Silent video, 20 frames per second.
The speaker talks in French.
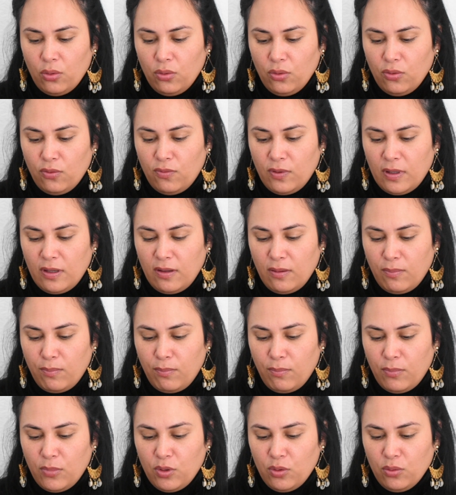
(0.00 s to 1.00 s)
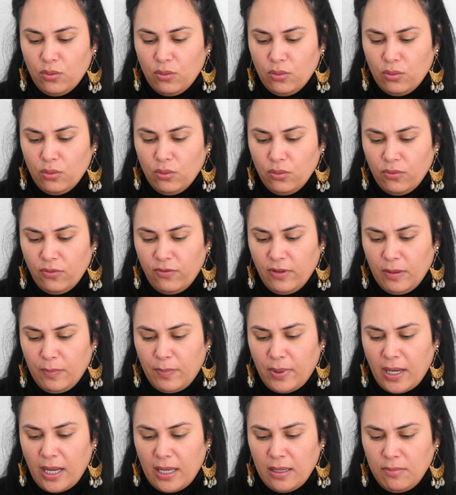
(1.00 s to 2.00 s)
UV, UV
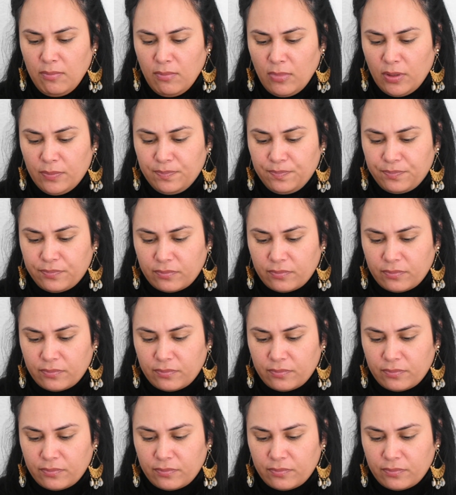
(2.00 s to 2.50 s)
Prime.